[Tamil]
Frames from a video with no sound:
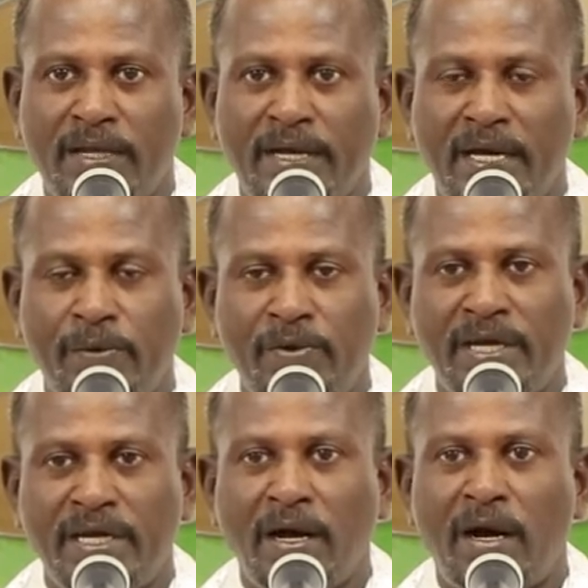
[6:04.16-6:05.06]
அந்த அறுபது
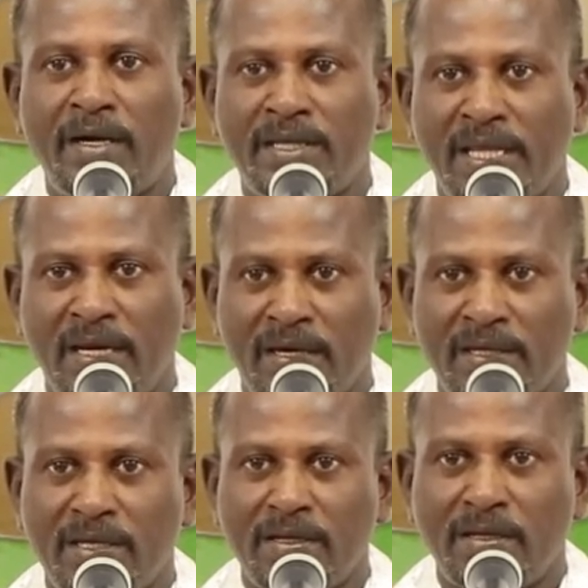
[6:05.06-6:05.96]
அடி
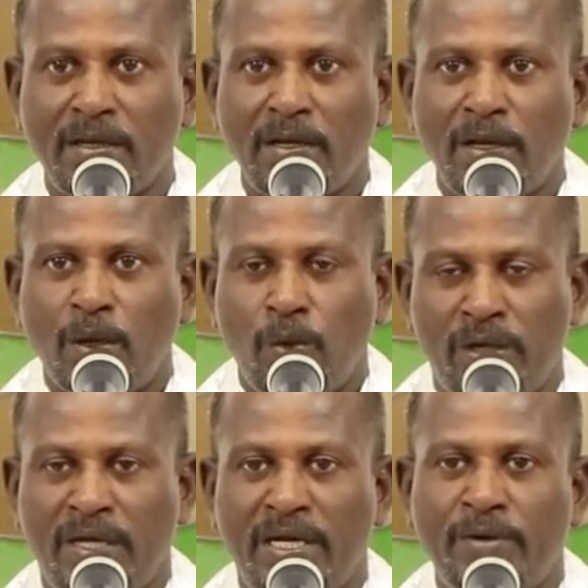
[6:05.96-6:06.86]
ஆழத்திலிருந்து
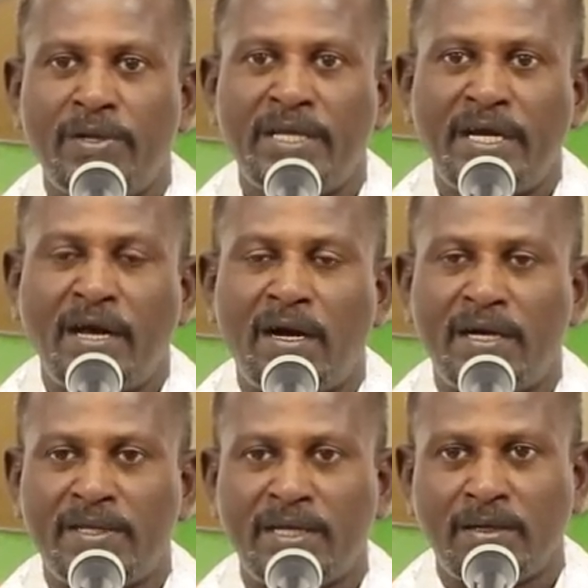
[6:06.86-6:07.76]
ஒரு இருபது அடி
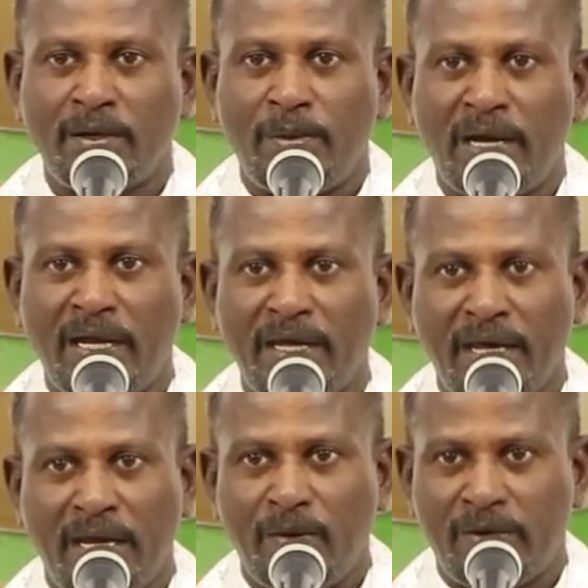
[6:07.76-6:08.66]
ஆழத்திற்கு மேலே
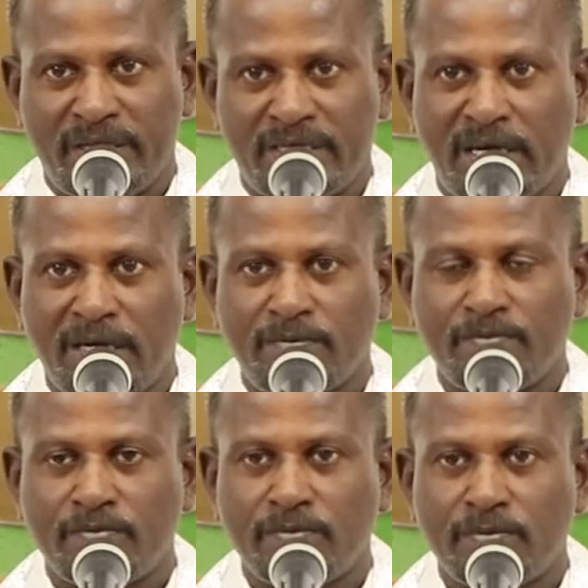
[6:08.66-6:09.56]
ஏறி வந்துட்டார்
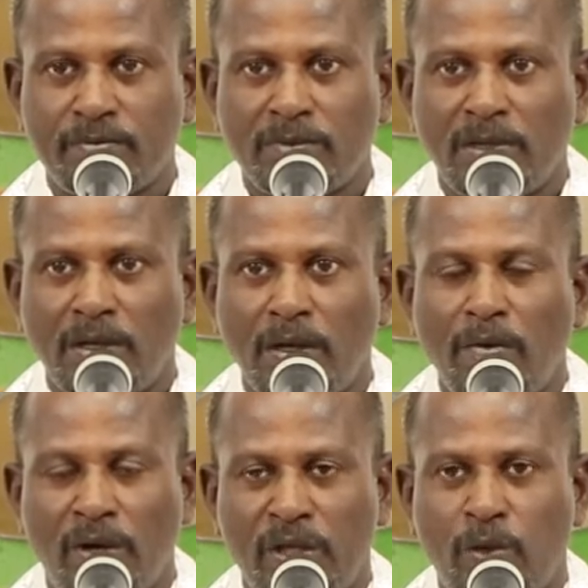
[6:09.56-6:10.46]

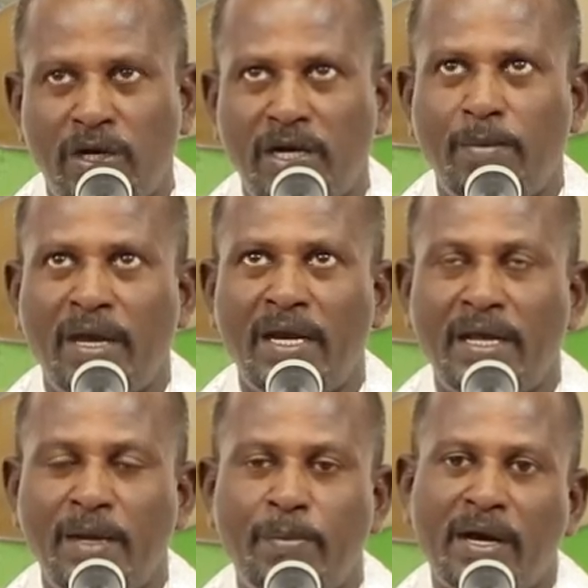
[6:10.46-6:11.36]
வந்த உடனே மேலே
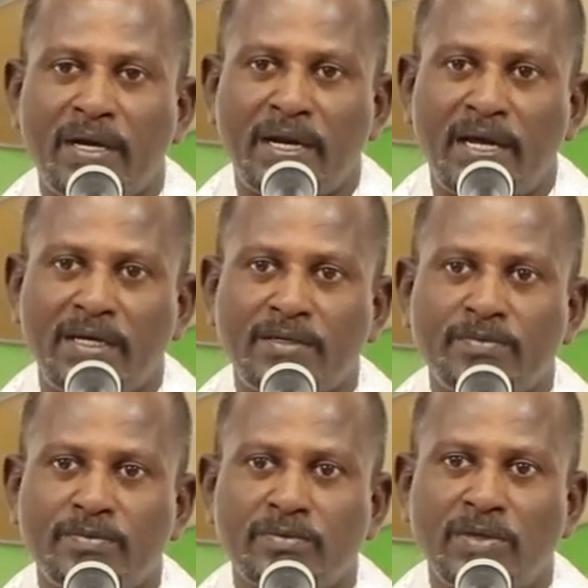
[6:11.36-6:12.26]
ஏறி பார்க்குறாரு
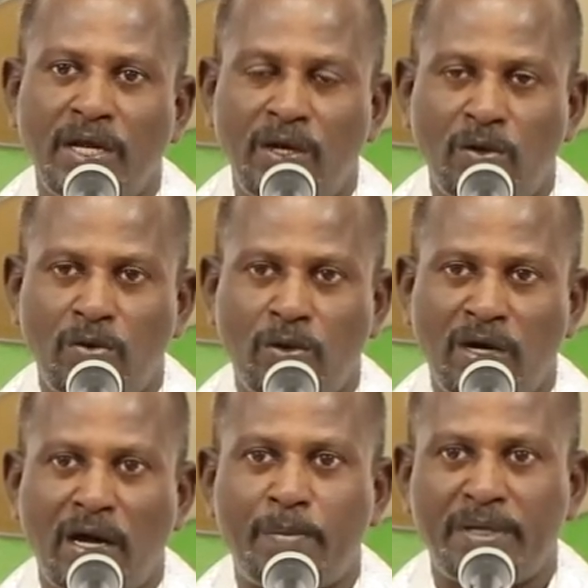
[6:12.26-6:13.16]
இன்னும் ஒரு
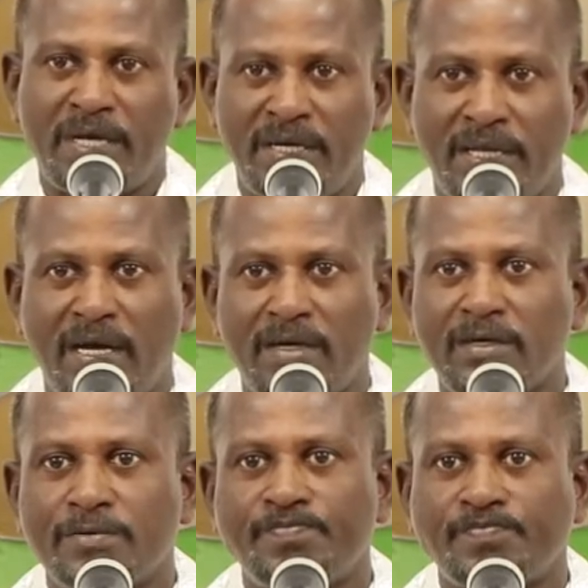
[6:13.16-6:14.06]
நாற்பது அடி தான்
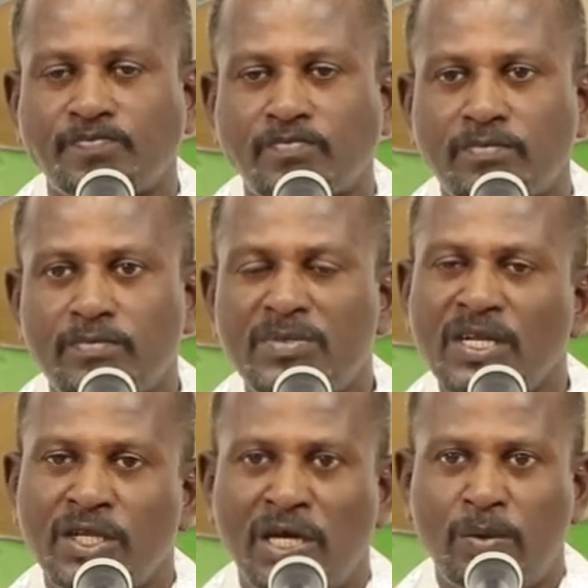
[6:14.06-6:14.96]
இருக்குது
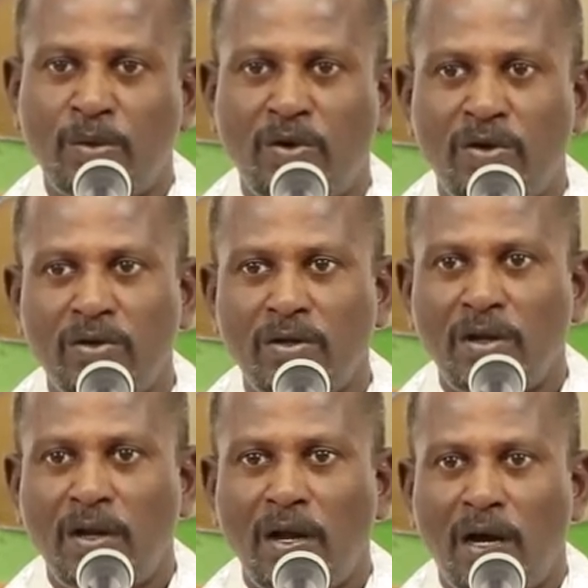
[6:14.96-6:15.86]
திரும்பவும்
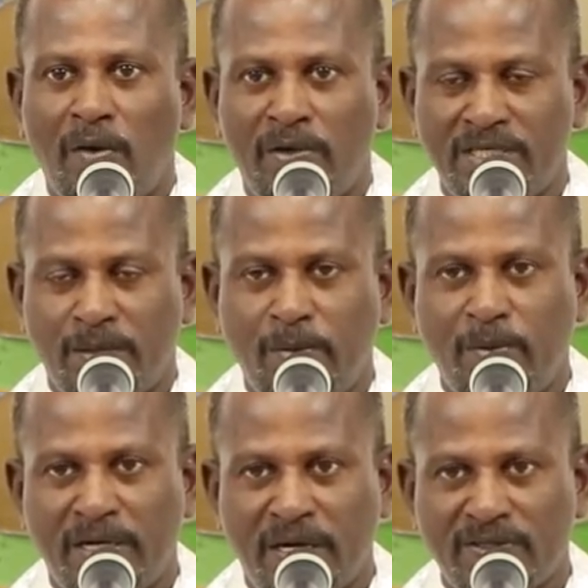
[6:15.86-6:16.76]
அவர் ஜபம்
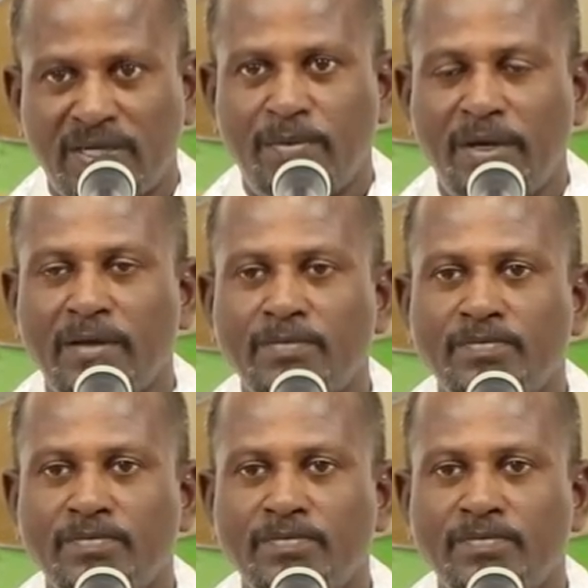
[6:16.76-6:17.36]
பண்ணுறார் சாமி